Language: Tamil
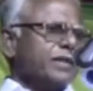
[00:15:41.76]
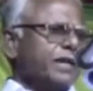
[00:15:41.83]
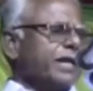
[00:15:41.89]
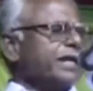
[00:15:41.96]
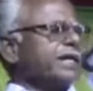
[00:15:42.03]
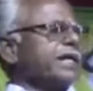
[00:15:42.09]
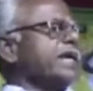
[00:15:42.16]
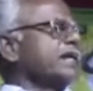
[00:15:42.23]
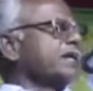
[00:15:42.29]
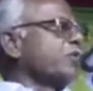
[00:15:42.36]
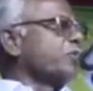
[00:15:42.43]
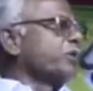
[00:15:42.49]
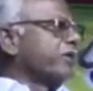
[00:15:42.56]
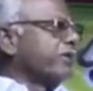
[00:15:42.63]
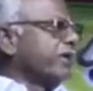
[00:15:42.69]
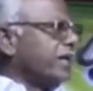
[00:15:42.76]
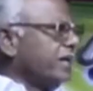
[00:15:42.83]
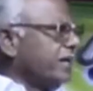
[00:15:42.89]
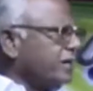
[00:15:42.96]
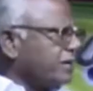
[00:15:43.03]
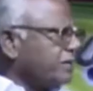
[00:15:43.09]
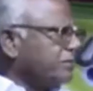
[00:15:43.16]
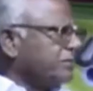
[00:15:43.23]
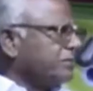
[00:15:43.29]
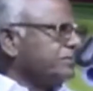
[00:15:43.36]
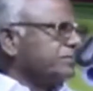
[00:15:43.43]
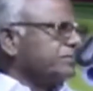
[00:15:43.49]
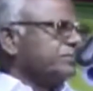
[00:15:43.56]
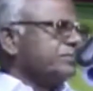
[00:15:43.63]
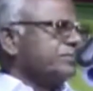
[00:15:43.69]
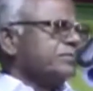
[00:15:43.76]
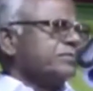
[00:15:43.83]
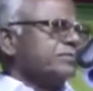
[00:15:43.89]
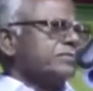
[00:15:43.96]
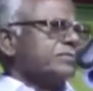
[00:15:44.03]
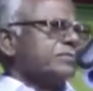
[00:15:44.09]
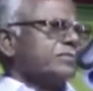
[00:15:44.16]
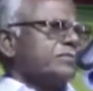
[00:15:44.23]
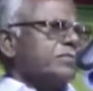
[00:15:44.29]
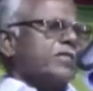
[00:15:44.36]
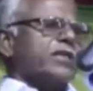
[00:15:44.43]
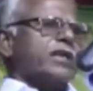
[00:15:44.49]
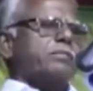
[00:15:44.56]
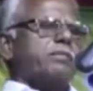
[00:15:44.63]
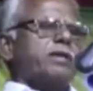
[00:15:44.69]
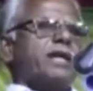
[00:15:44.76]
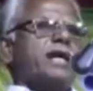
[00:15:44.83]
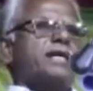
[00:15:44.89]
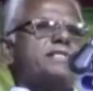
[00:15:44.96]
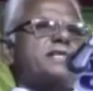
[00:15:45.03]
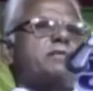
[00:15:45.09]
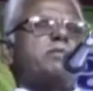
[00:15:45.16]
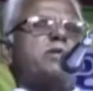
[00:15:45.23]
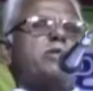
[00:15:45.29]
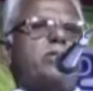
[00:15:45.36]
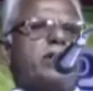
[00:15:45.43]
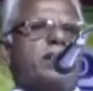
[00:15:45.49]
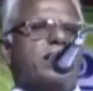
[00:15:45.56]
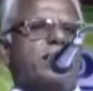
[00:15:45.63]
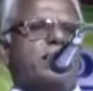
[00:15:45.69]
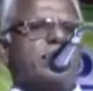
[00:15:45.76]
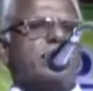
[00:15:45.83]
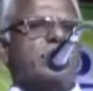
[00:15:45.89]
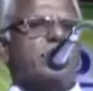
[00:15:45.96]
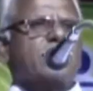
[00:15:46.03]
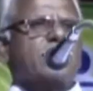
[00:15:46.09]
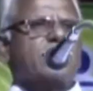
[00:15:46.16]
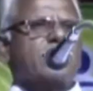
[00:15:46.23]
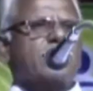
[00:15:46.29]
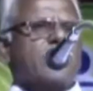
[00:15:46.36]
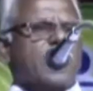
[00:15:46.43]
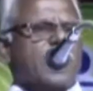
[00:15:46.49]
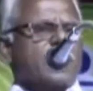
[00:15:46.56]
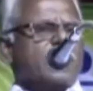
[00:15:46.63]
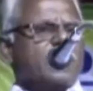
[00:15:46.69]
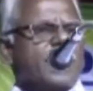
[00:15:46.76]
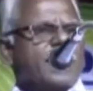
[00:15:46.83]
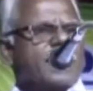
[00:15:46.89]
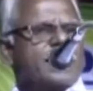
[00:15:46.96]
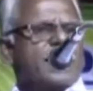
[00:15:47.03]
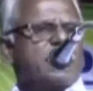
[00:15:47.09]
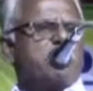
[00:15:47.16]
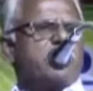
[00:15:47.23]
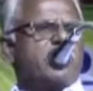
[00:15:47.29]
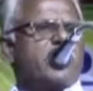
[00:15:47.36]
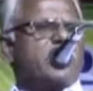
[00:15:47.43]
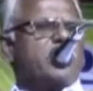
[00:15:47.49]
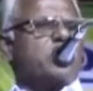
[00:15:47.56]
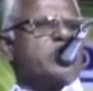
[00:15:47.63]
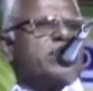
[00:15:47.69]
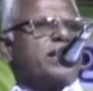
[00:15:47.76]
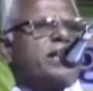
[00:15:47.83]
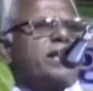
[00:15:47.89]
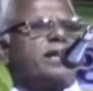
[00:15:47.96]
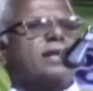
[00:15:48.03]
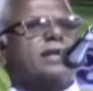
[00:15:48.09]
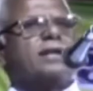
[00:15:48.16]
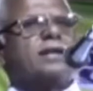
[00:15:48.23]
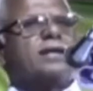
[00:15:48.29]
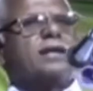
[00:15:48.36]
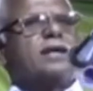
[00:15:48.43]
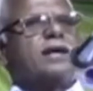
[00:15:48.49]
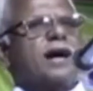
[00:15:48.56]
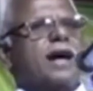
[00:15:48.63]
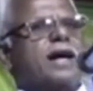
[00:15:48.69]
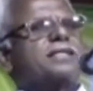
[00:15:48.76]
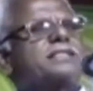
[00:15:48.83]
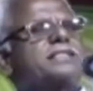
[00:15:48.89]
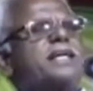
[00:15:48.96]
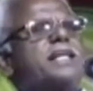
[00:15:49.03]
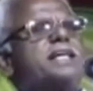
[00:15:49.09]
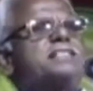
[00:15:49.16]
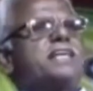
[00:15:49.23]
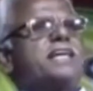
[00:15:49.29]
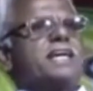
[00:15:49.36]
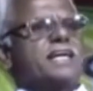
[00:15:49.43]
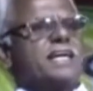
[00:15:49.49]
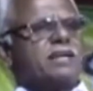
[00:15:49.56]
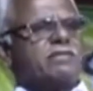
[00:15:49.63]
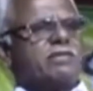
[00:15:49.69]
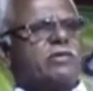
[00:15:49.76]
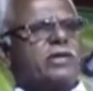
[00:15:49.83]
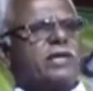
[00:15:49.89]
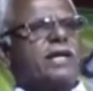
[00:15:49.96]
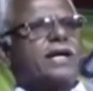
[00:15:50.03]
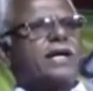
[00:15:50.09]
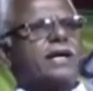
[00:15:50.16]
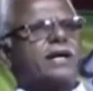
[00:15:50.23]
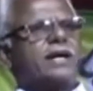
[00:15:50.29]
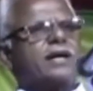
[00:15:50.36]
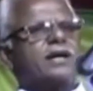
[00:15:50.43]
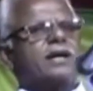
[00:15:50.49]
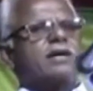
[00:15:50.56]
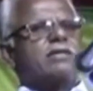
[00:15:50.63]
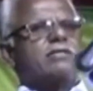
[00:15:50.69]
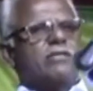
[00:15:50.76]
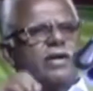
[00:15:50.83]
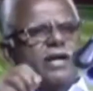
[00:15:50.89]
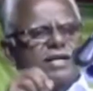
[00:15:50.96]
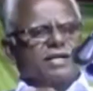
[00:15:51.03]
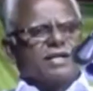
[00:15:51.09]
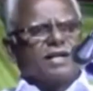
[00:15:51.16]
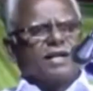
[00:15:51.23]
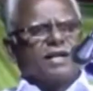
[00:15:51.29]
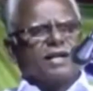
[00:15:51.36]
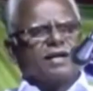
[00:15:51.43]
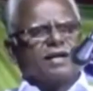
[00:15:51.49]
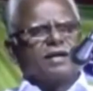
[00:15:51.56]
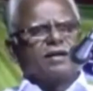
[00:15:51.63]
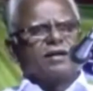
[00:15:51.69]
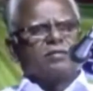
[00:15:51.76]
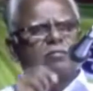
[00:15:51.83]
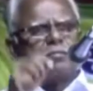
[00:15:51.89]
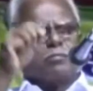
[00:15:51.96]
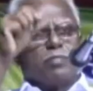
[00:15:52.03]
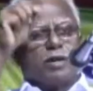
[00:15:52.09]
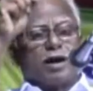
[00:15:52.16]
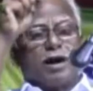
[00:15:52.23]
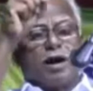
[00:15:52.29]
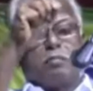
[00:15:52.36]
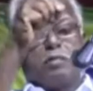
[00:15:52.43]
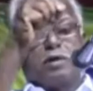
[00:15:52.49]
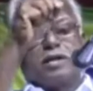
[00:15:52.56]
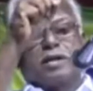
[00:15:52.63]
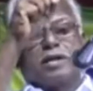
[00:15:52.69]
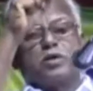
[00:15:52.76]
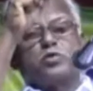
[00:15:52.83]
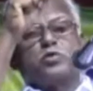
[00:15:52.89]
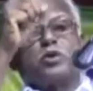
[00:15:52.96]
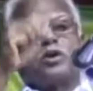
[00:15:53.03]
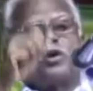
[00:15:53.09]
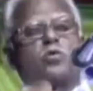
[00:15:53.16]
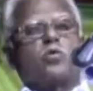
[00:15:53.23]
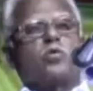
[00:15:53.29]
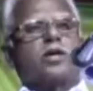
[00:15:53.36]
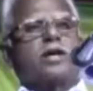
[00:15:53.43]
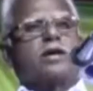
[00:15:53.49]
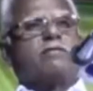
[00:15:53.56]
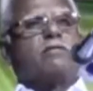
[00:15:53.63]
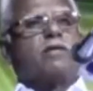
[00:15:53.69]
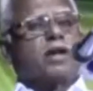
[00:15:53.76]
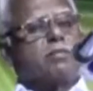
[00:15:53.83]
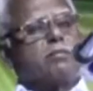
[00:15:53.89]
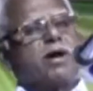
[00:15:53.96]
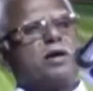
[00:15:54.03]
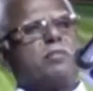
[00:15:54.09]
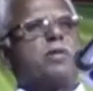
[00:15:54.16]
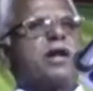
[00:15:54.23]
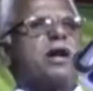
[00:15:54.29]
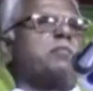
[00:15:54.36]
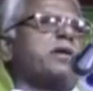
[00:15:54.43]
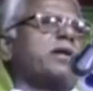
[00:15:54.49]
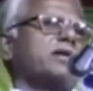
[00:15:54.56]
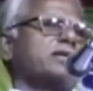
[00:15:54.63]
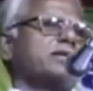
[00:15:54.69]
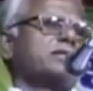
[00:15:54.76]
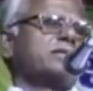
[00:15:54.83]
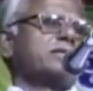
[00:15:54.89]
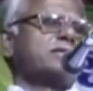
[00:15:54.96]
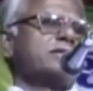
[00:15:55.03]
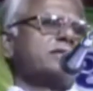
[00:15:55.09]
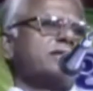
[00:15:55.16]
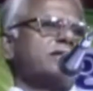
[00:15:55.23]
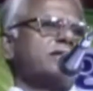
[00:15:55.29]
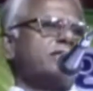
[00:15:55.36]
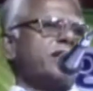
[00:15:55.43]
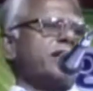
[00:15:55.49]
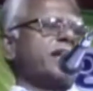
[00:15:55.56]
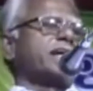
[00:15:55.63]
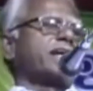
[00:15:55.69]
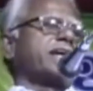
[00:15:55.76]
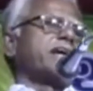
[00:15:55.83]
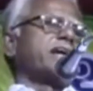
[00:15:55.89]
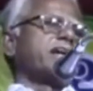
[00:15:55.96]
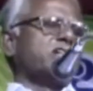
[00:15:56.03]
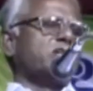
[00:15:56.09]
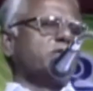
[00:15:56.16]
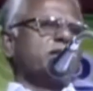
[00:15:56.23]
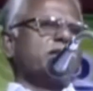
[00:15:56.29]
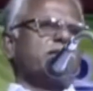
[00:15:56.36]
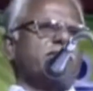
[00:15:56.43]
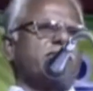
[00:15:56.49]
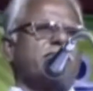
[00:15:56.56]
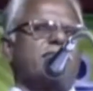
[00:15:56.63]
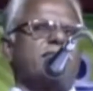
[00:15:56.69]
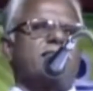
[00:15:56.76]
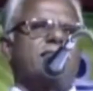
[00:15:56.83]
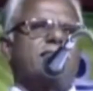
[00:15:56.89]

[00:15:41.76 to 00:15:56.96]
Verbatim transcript: எங்கே இருக்கக்கூடியவராக இருக்கட்டும் மதுரை மீனாட்சி அம்மன் கோயிலில் அல்லது அண்ணாமலையார் கோயிலில் அர்ச்சனை செய்கின்றவருடைய வீட்டிலே பிராமணர் என்று சொல்லக்கூடிய வடமா பிராமணன் வடக்கே இருந்து வந்தவர்கள்